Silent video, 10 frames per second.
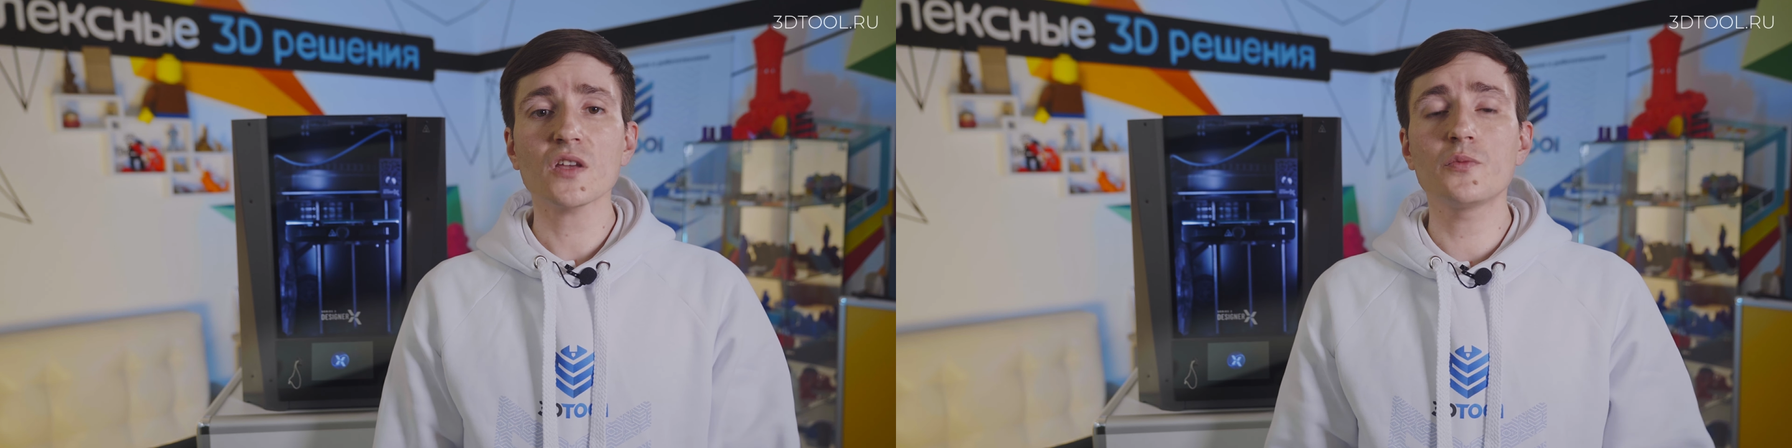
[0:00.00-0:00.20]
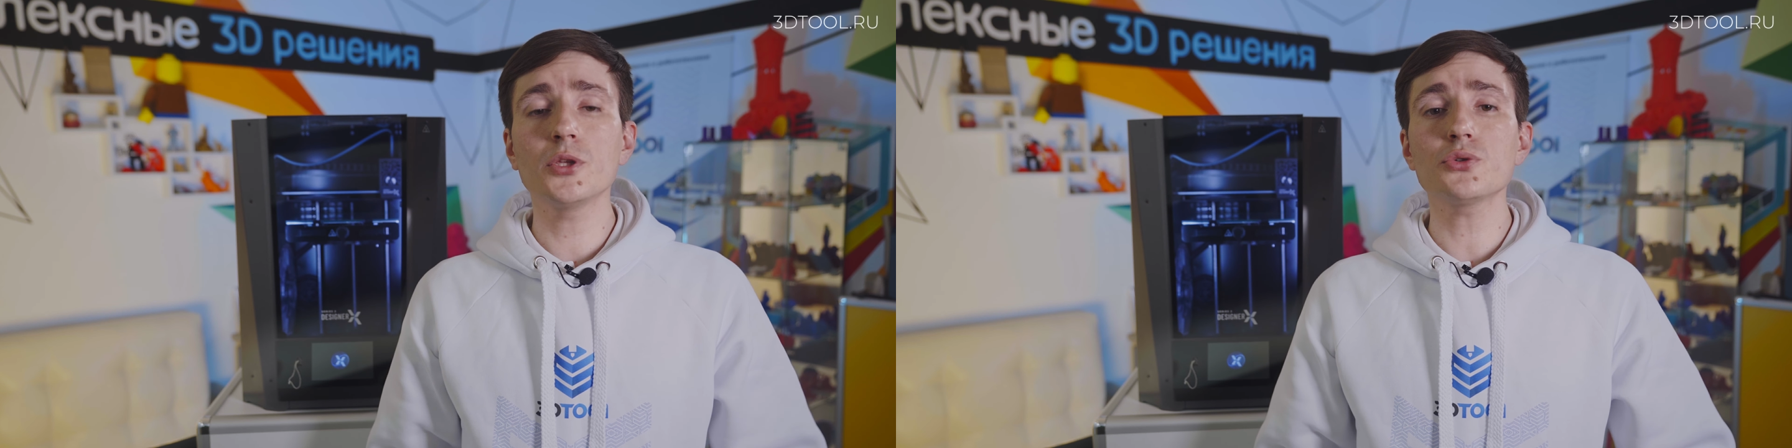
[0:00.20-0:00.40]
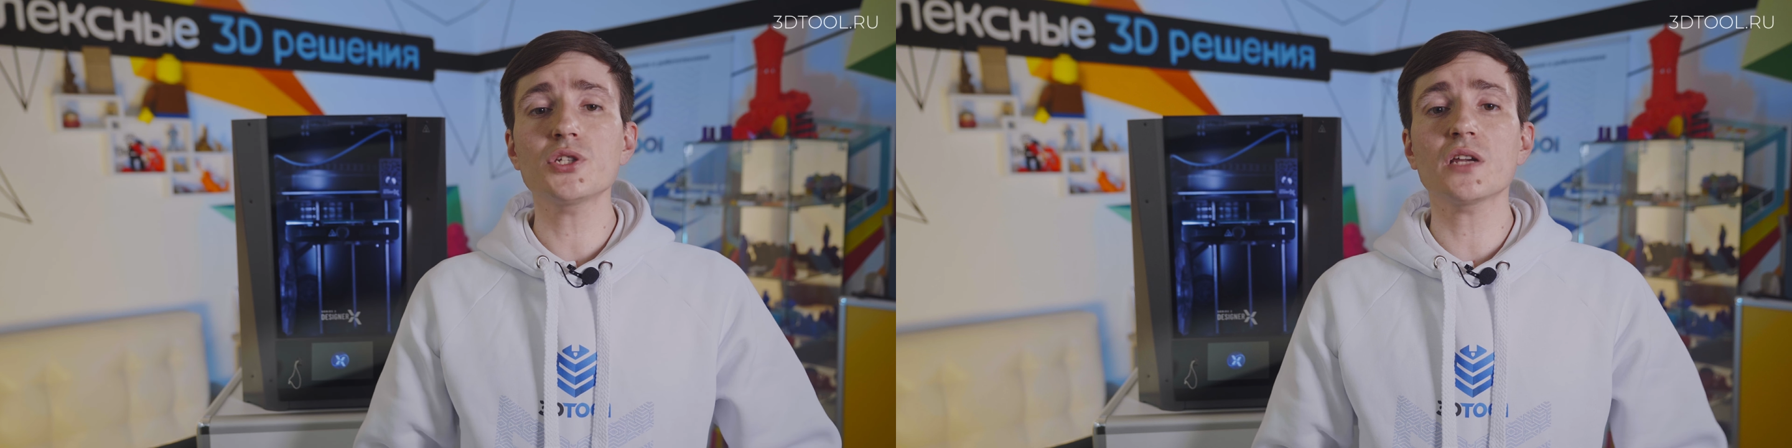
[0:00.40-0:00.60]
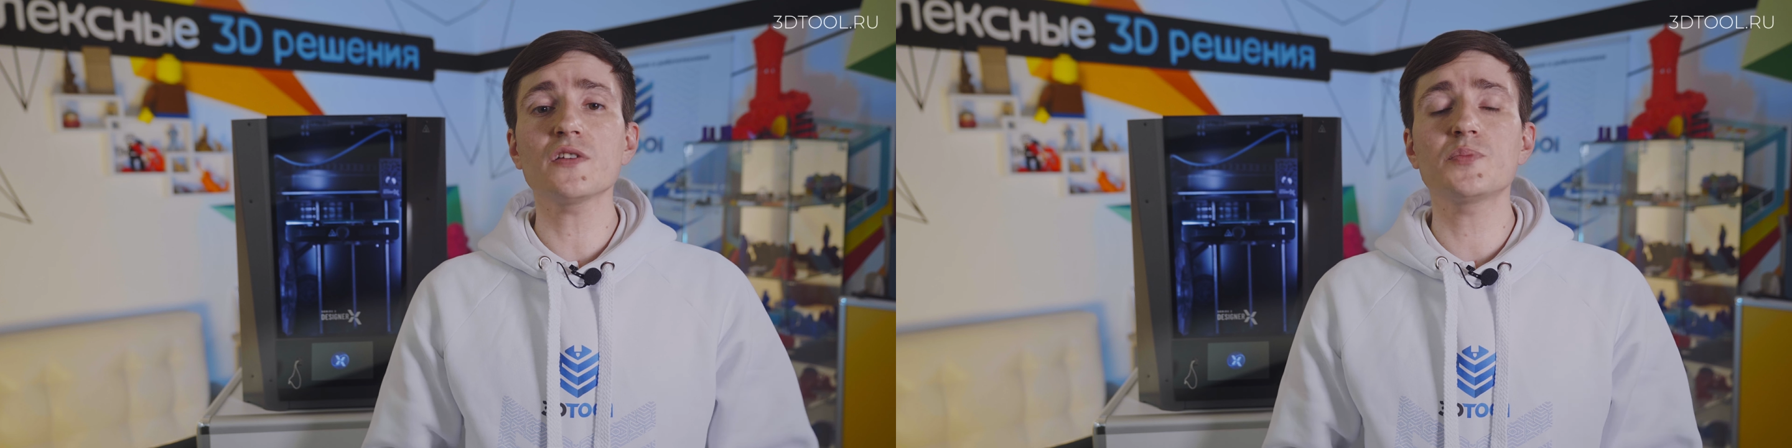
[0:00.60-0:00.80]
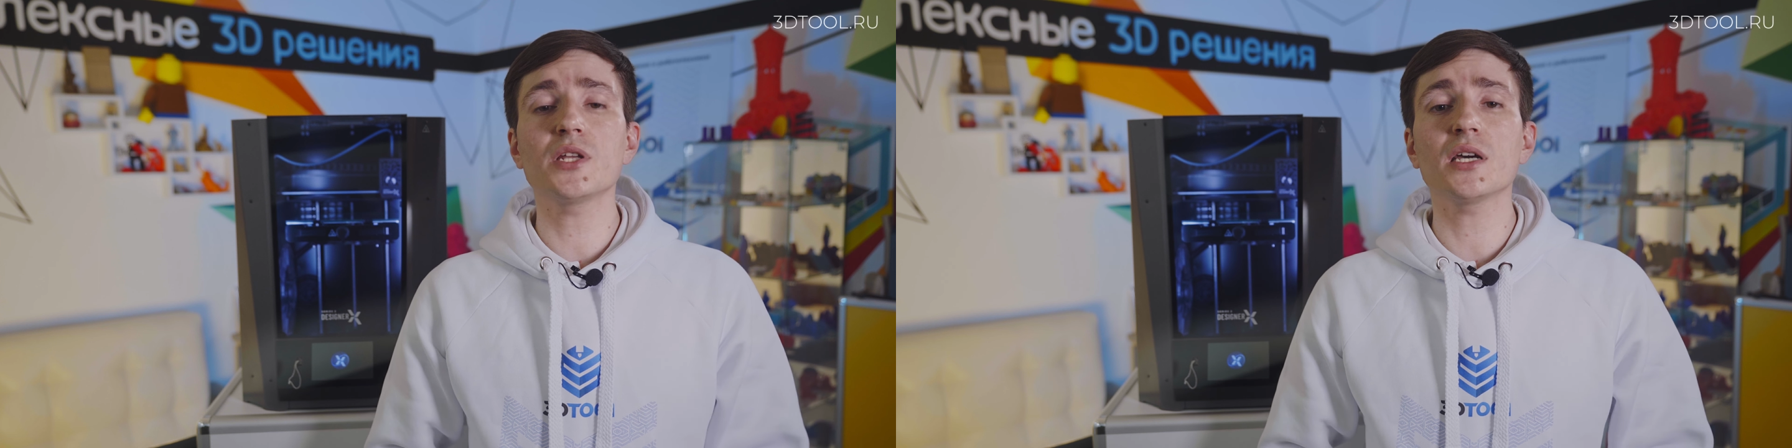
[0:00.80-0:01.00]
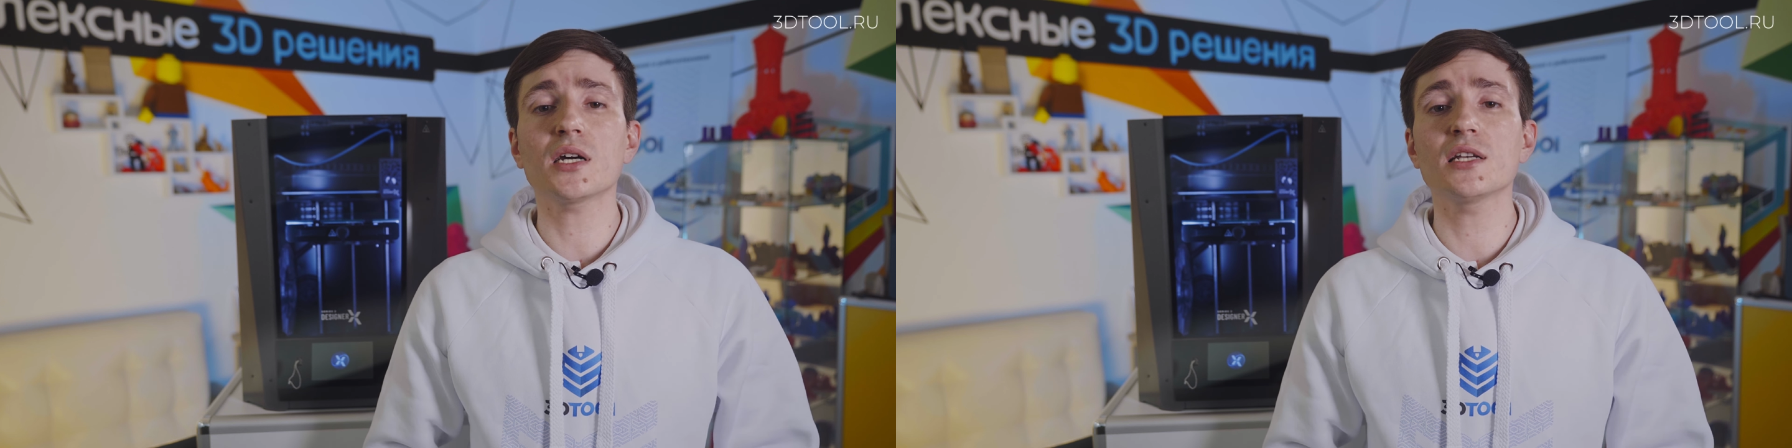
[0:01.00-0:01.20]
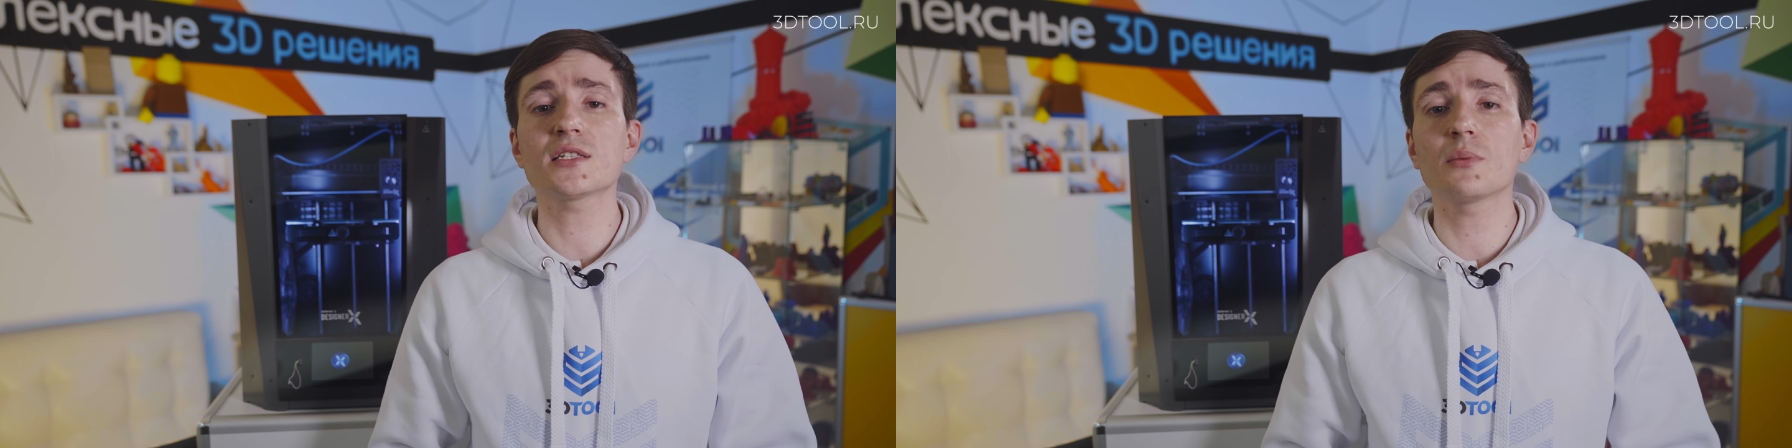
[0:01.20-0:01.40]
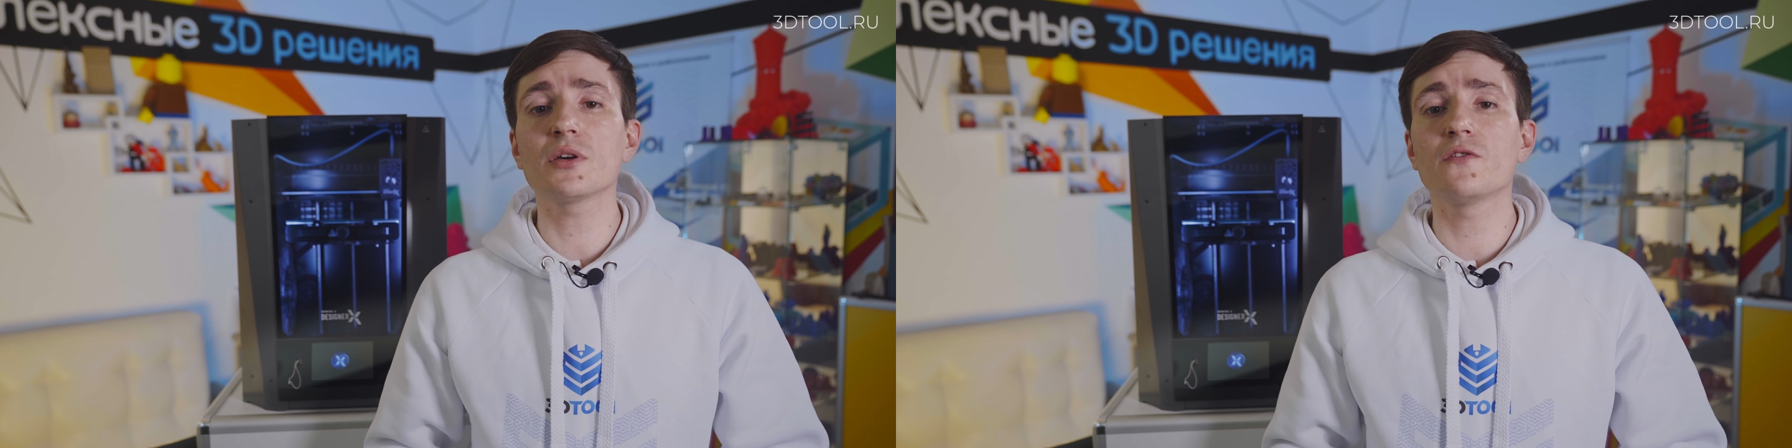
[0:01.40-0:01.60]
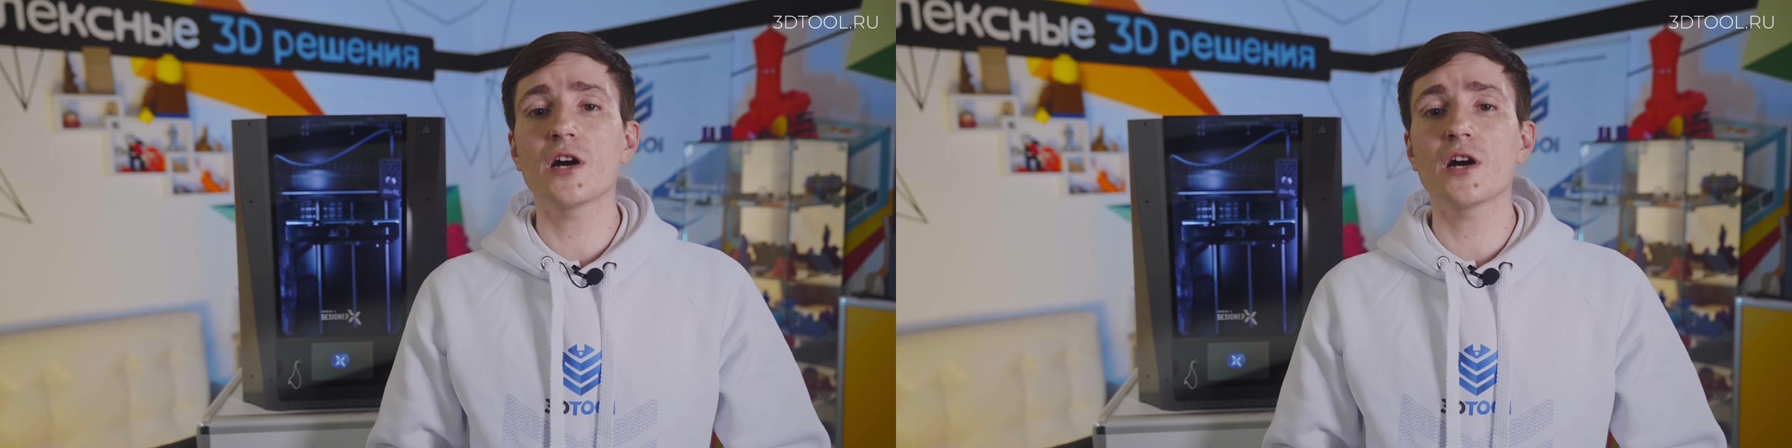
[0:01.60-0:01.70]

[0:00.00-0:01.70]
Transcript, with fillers: В меню сервис переехали самые